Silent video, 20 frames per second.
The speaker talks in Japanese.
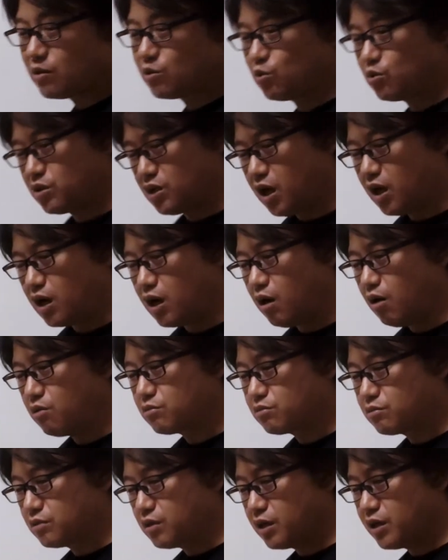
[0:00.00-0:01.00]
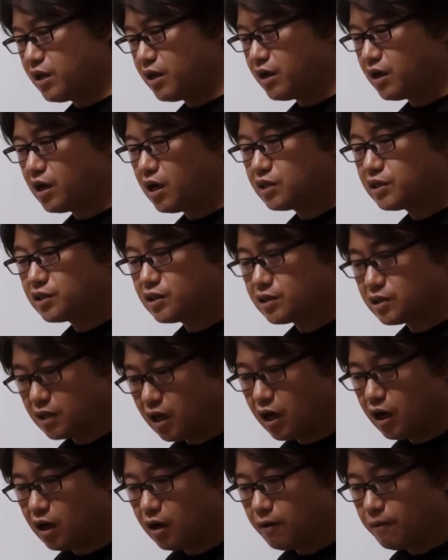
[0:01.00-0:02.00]
とさ薫君が喧嘩して
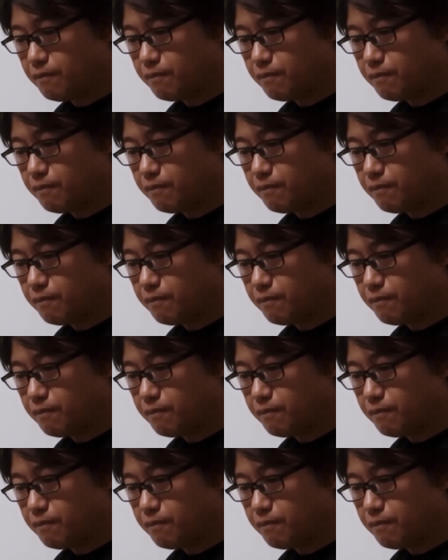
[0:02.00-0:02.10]
さ